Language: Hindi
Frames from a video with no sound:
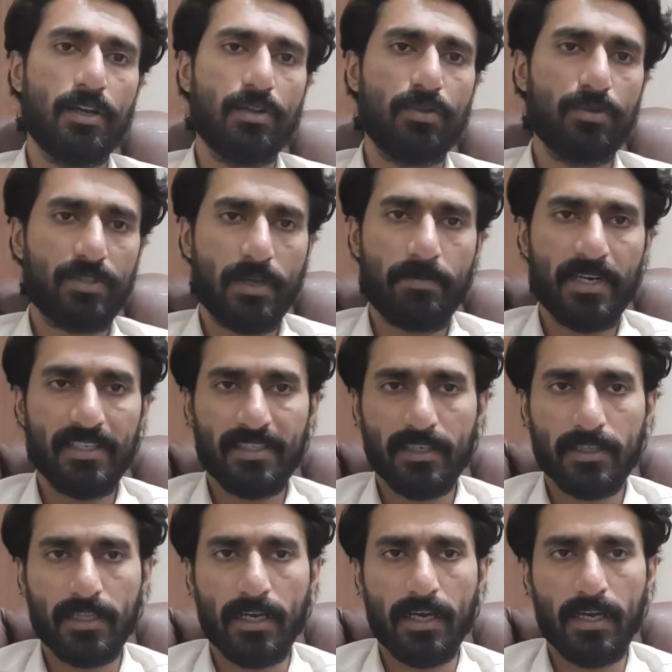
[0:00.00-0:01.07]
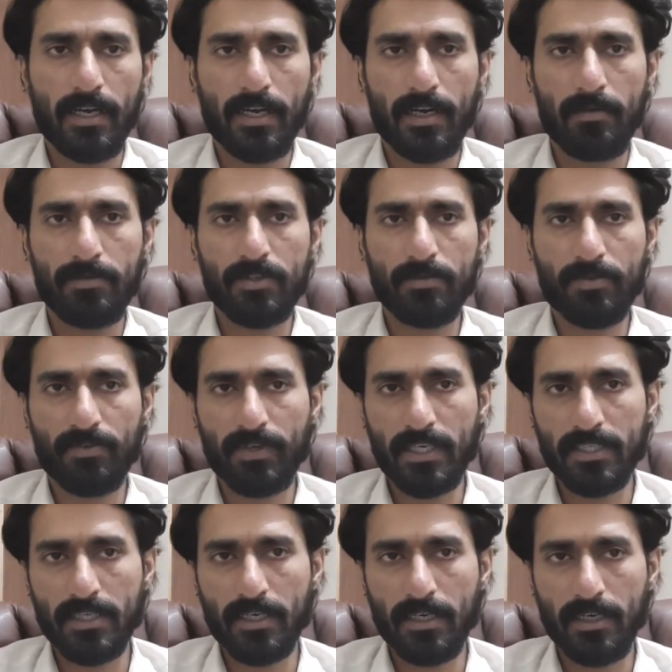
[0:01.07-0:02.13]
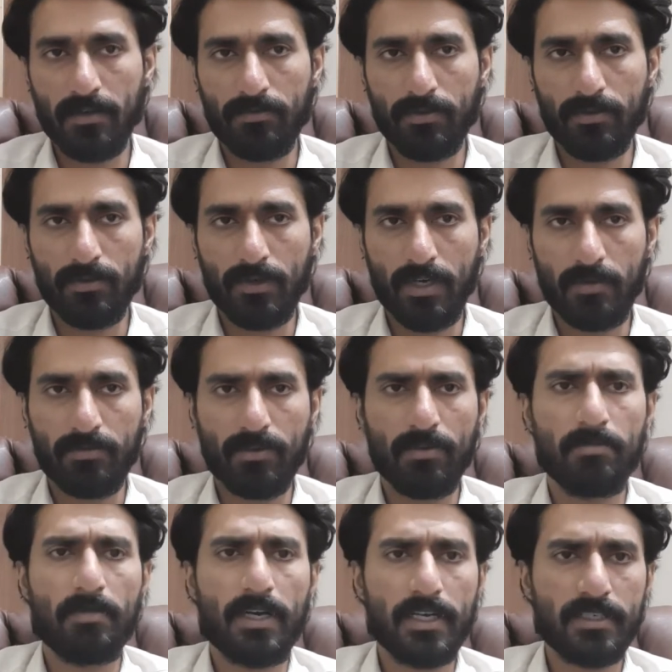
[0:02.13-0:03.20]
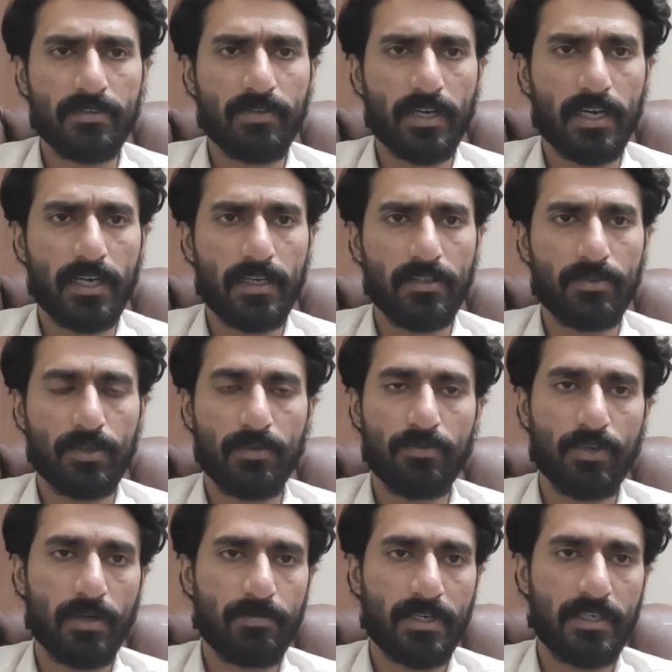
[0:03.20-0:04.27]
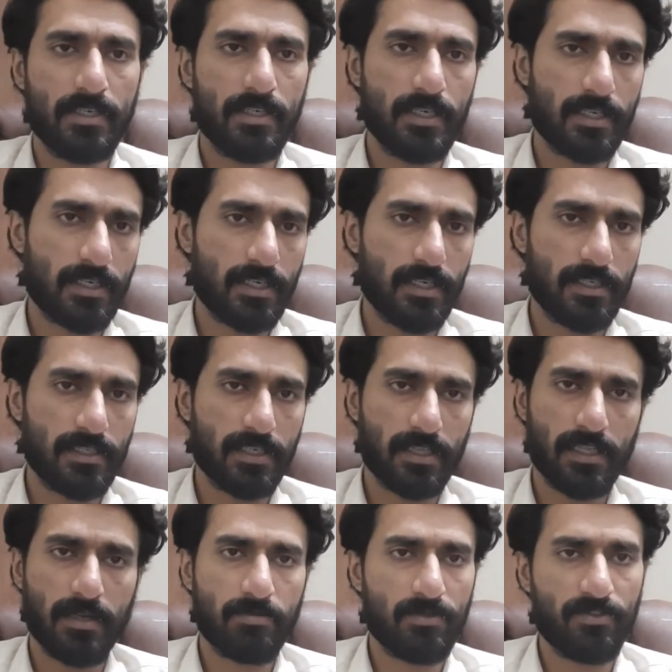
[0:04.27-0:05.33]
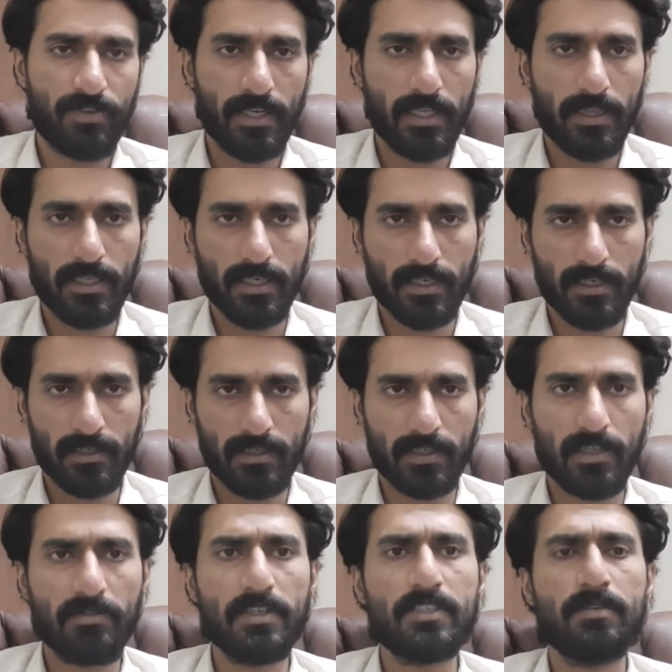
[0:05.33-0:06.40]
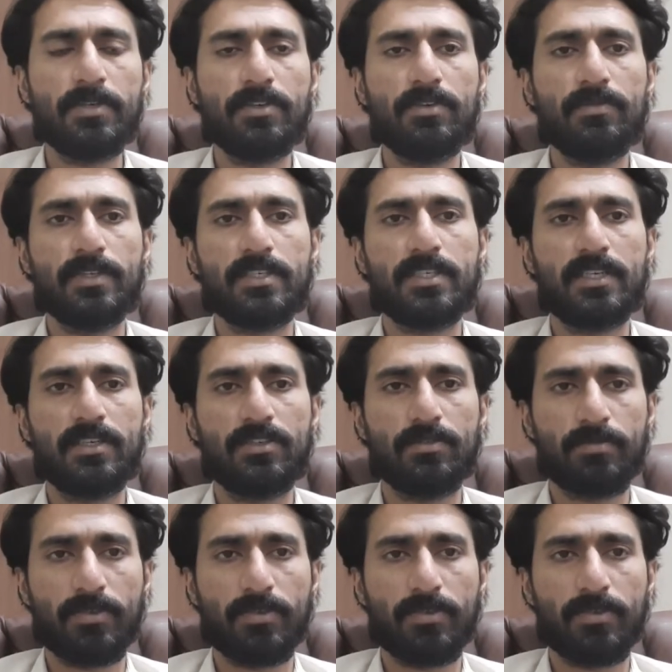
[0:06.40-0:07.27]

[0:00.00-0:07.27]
तो उसके पास इख्तियार है अब जो प्रोफेसर है वो आपको मार्क्स वगैरह जो है वो आपके डिडक्ट कर सकता है आपको फेल तक कर सकता है वैसे भी यूनिवर्सिटी के जो